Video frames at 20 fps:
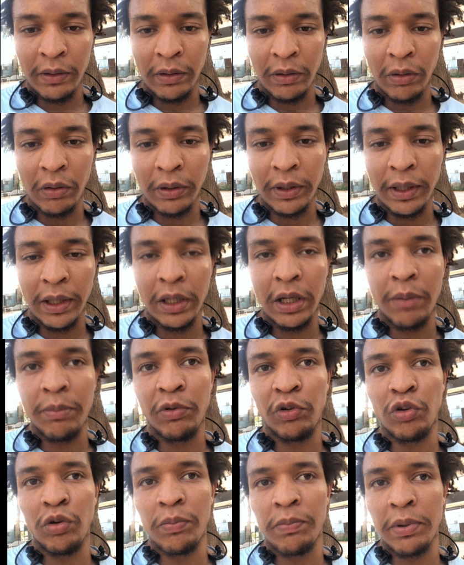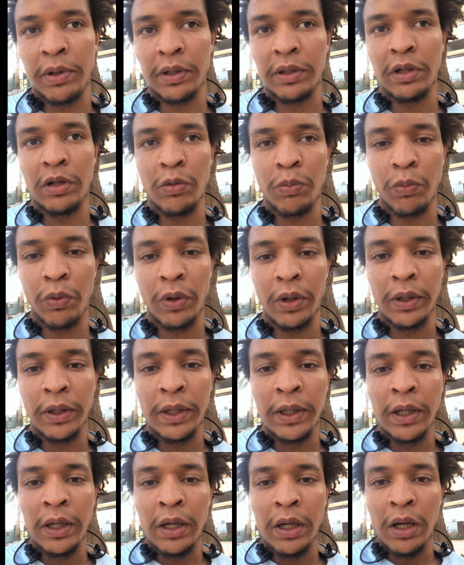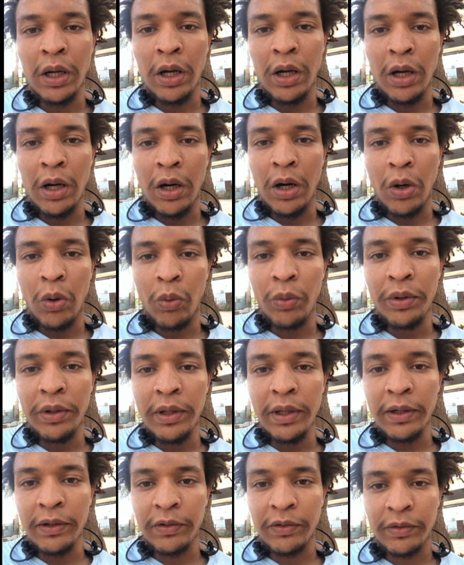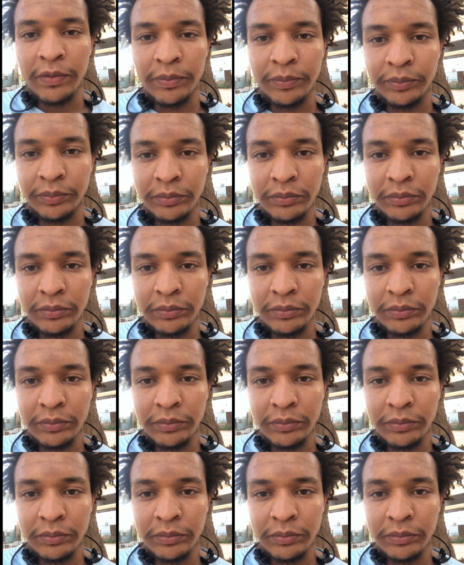دونك هذا باش يبيردي لي بوا والناس